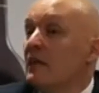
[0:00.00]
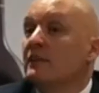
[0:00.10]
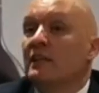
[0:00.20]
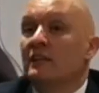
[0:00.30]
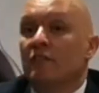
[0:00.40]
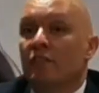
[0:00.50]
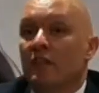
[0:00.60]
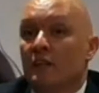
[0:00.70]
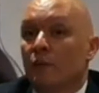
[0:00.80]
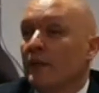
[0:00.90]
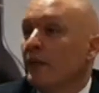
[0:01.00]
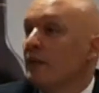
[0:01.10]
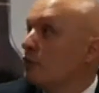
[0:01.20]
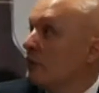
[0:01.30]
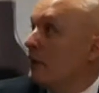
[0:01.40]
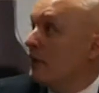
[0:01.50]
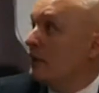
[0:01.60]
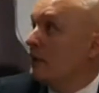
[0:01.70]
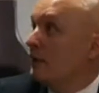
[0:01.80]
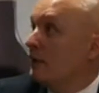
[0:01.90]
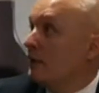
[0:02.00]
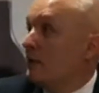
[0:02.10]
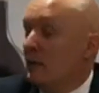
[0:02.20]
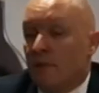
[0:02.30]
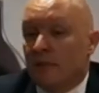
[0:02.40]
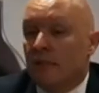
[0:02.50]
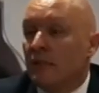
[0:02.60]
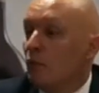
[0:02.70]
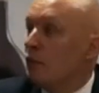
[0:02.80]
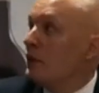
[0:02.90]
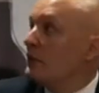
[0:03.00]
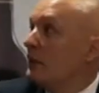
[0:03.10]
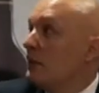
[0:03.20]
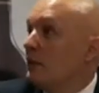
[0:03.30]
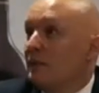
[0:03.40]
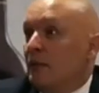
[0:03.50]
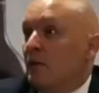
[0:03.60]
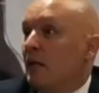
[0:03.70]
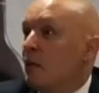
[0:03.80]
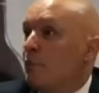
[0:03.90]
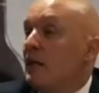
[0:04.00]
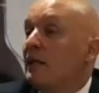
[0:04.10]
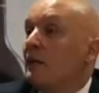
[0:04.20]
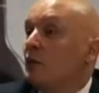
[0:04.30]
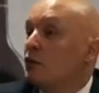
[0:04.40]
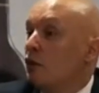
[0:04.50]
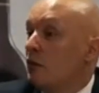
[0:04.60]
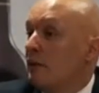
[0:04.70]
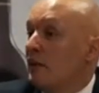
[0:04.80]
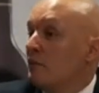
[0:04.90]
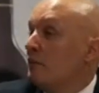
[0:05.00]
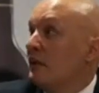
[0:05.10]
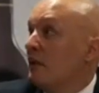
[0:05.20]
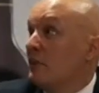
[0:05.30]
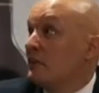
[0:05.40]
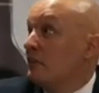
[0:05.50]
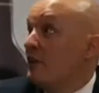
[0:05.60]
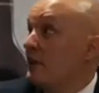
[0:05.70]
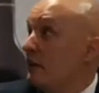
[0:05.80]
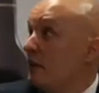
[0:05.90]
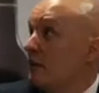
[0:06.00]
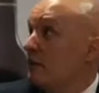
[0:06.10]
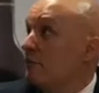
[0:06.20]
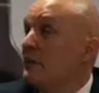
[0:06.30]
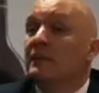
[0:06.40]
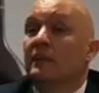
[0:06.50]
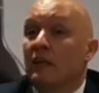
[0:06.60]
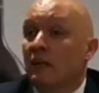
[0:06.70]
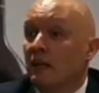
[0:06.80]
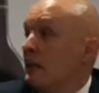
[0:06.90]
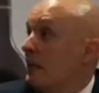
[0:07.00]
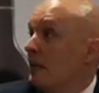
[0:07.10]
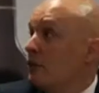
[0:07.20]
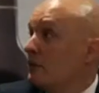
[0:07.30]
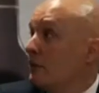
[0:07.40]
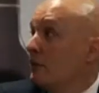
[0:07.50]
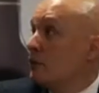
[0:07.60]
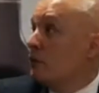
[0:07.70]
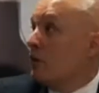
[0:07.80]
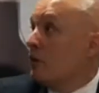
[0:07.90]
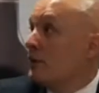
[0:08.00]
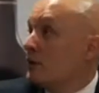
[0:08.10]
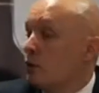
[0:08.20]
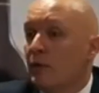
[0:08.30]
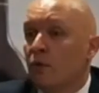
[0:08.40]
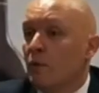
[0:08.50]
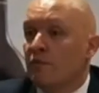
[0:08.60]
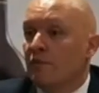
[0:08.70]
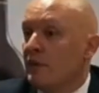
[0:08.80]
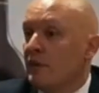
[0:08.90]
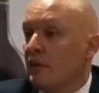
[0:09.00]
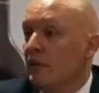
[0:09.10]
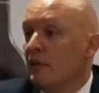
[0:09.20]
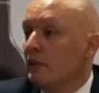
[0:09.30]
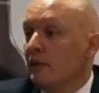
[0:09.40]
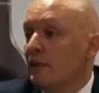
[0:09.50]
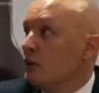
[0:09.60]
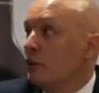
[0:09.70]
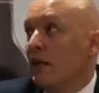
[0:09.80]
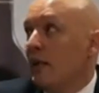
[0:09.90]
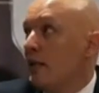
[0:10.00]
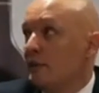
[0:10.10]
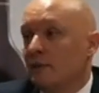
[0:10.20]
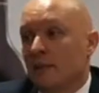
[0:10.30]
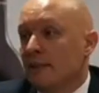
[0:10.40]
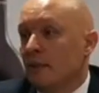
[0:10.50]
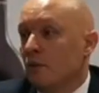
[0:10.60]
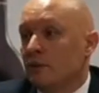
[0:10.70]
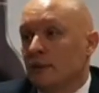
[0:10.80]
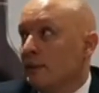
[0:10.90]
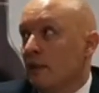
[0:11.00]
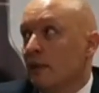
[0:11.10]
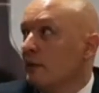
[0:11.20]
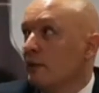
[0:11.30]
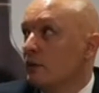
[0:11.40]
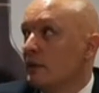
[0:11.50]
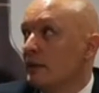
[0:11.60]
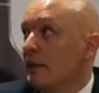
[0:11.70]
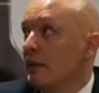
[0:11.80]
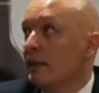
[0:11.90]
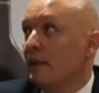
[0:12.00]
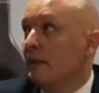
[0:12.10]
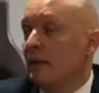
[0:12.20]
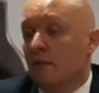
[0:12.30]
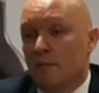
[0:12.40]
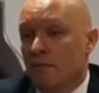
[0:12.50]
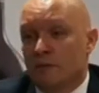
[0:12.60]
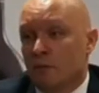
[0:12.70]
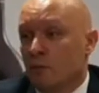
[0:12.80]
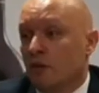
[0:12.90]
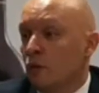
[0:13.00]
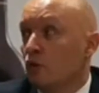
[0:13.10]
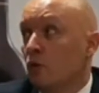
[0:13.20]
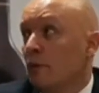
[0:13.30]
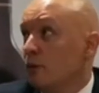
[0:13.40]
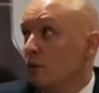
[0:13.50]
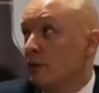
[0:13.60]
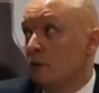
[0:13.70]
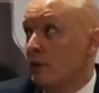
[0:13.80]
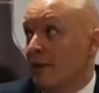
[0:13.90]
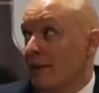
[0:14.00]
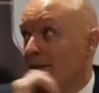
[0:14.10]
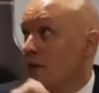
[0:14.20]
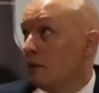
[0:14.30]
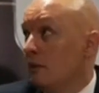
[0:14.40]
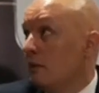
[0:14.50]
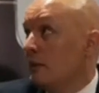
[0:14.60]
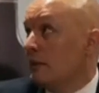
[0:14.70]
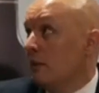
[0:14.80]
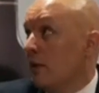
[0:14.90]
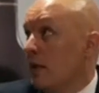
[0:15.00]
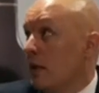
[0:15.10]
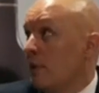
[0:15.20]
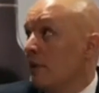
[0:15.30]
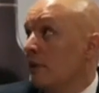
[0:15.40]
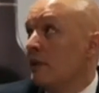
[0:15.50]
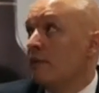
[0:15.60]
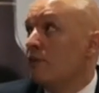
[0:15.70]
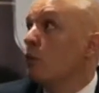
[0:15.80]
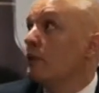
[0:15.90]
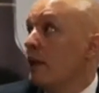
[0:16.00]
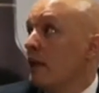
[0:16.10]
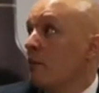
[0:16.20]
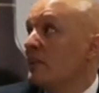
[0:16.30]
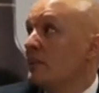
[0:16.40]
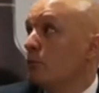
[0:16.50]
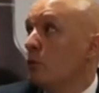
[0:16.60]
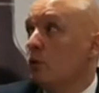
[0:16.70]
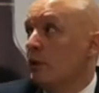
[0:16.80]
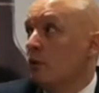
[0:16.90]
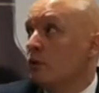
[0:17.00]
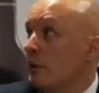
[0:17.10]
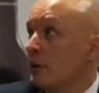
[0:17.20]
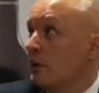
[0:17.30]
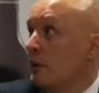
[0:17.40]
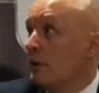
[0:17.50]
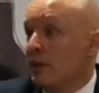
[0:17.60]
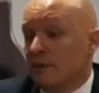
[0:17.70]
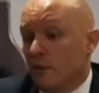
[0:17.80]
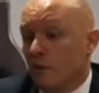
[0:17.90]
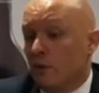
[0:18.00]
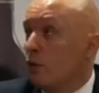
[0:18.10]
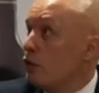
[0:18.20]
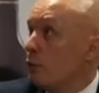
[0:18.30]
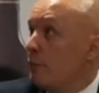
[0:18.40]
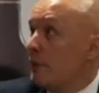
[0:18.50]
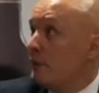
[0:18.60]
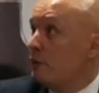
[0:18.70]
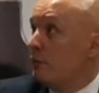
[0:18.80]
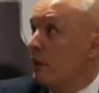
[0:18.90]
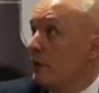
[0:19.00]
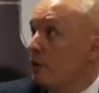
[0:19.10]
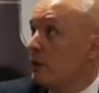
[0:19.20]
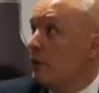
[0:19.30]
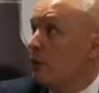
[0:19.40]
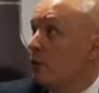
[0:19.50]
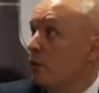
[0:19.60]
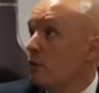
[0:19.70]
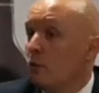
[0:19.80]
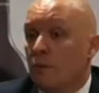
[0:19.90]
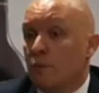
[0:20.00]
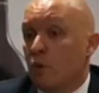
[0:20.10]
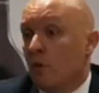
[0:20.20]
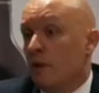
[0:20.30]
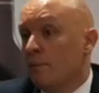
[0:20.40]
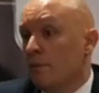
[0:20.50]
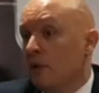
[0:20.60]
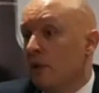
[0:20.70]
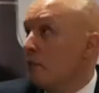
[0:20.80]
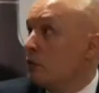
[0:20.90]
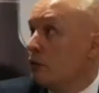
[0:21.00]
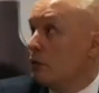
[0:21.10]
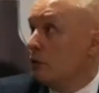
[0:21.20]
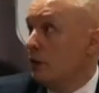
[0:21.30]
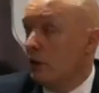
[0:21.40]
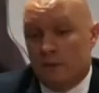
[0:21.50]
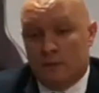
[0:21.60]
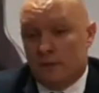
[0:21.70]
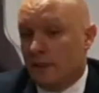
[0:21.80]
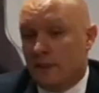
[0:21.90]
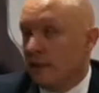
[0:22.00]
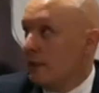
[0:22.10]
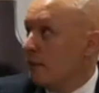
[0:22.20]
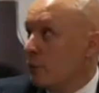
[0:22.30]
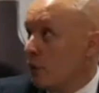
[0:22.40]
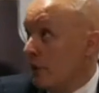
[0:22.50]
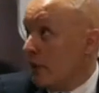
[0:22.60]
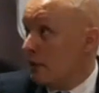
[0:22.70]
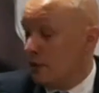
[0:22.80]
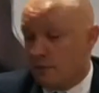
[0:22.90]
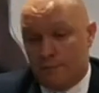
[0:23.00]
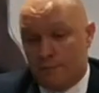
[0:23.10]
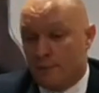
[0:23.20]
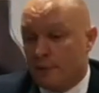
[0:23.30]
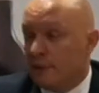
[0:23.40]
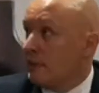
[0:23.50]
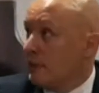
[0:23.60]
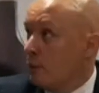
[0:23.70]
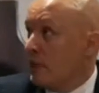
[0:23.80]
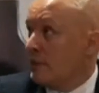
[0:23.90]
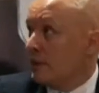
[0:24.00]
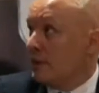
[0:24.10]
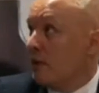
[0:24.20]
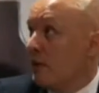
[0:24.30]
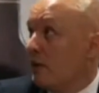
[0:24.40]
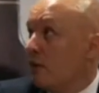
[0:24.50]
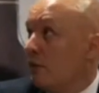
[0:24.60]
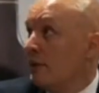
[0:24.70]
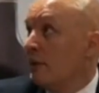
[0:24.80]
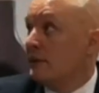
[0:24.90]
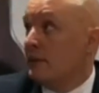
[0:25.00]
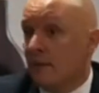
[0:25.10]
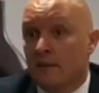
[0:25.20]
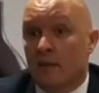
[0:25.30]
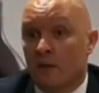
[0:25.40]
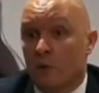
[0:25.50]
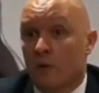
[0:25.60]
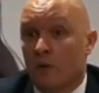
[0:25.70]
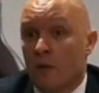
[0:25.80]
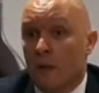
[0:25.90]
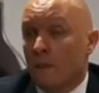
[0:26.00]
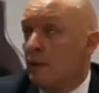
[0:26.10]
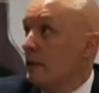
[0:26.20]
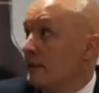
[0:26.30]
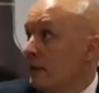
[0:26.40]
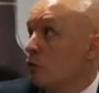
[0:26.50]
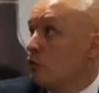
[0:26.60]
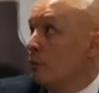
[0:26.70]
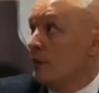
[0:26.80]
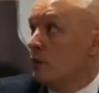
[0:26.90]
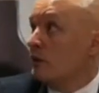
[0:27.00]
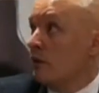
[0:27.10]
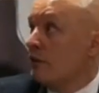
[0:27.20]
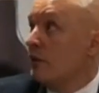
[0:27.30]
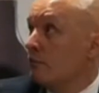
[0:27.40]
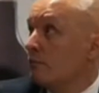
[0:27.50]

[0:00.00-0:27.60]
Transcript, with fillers: Están en semifinales ahora hay que disfrutar y a partir del lunes trabajar para que el que nos toque las meta más difícil, metérselas a ellos y esto es baloncesto, no hay ninguna preferencia. Esto ya, aquí están los que están y los que están aquí eh, somos los novatos los que tenemos que callar y trabajar para intentar dificultar al máximo los que nos toquen. Castellón nos ganó los dos partidos, Melilla nos ganó uno en la prórroga y, le ganamos otro, así que prioridades, que, que el práctica trabajando, mantener esa identidad de juego y que sigamos compitiendo hasta el final.